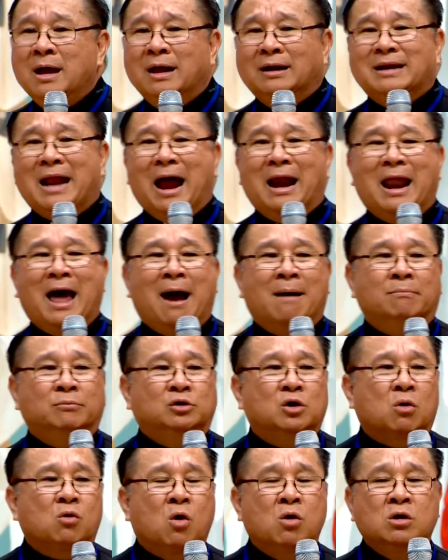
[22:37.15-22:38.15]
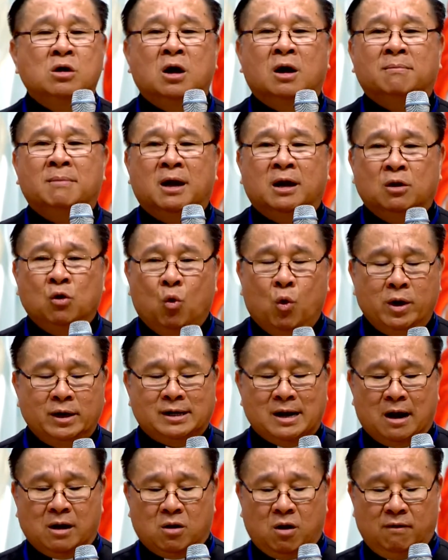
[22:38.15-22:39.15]
đã làm cho con người bị đuổi
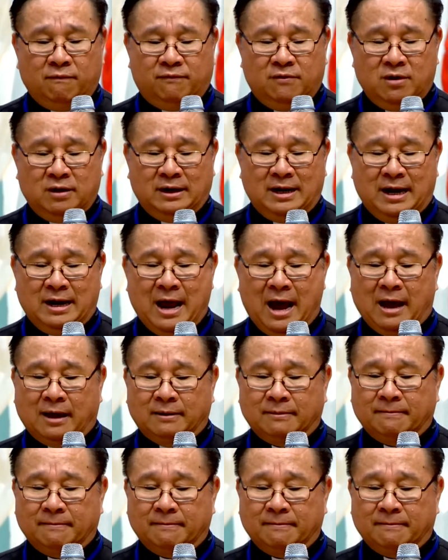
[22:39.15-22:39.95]
ra khỏi vườn Địa Đàng.